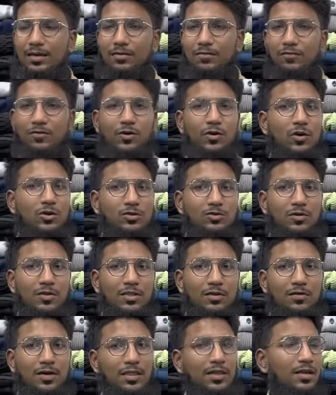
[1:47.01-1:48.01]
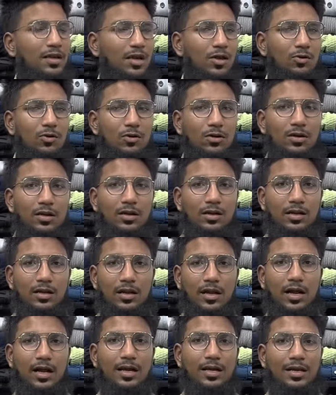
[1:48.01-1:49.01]
வீடியோஸ் வந்து வந்துகிட்டே இருக்கும்
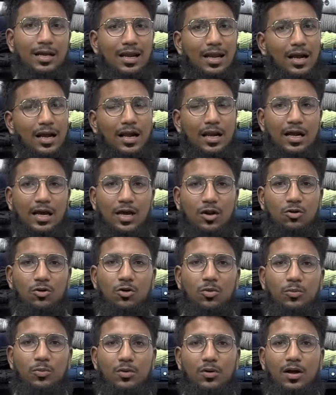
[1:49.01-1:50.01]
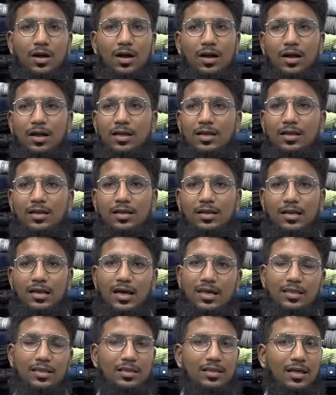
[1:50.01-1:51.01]
ரெகுலராக எல்லா கடைக்காரங்களும் போடுவாங்க
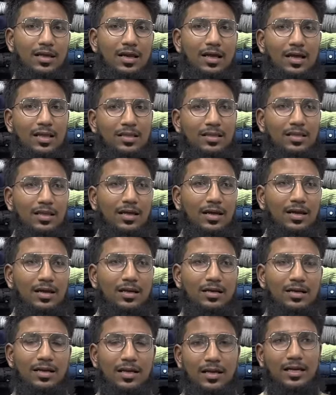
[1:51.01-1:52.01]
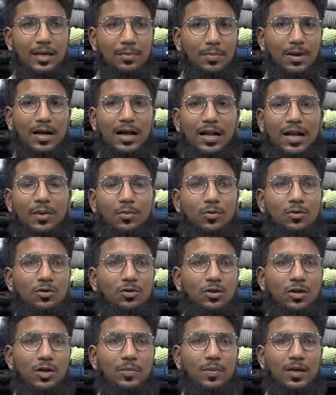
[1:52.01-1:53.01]
நான் இது தரேன் அது தரேன்ட்டு நம்ம கடையை பொறுத்த
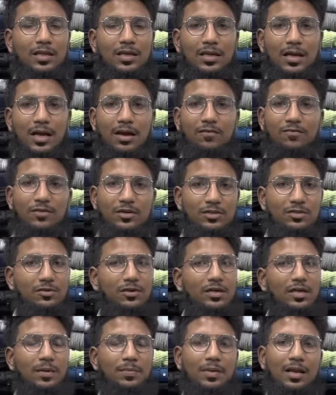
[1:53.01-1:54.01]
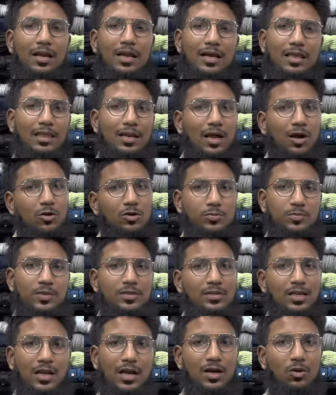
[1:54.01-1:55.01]
வரைக்கும் பார்த்தீங்கன்னா ஃபெஸ்டிவல் டைம்னாலே எதனா ஒரு
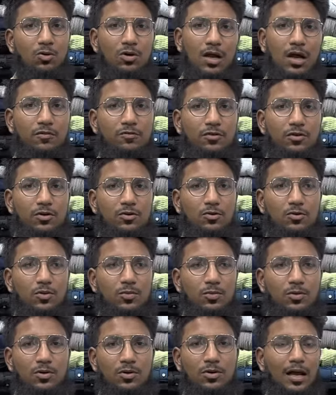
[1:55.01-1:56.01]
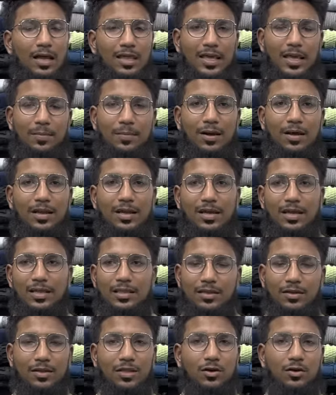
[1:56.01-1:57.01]
ஸ்பெஷலான ஒரு ஆஃபர் இருக்கும் ப்ரோ அதே மாதிரி
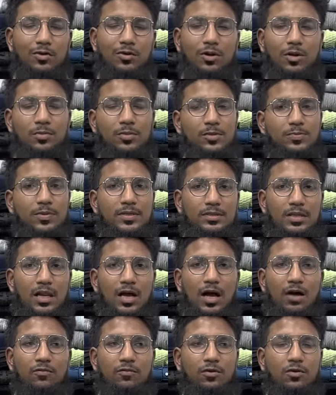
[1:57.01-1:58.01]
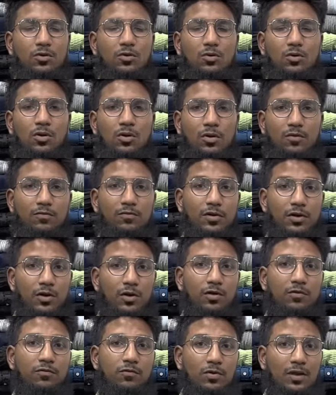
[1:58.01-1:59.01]
இந்த தடவையும் நம்ம ஸ்பெஷலாக ஆஃபர் இருக்கும்
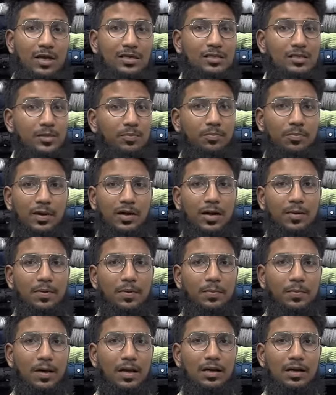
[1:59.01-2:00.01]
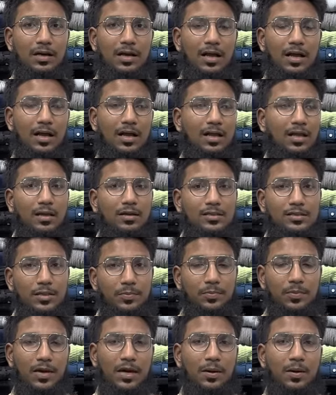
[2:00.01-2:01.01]
வீடியோ ஃபுல்லாக ஸ்கிப் பண்ணாமல் பாருங்கள்
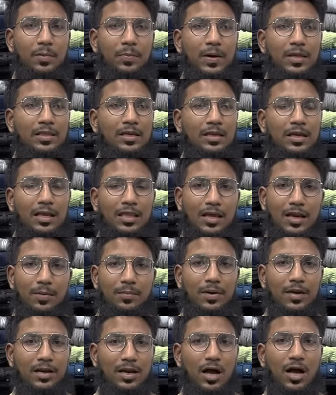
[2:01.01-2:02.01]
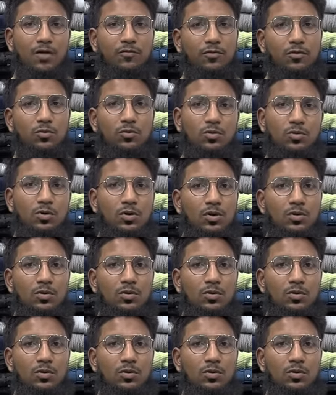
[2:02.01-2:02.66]
ஸ்கிப் பண்ணாமல் பார்த்தீங்கன்னா தான் நம்ம என்ன ஆஃபர் கொடுக்குறோன்னு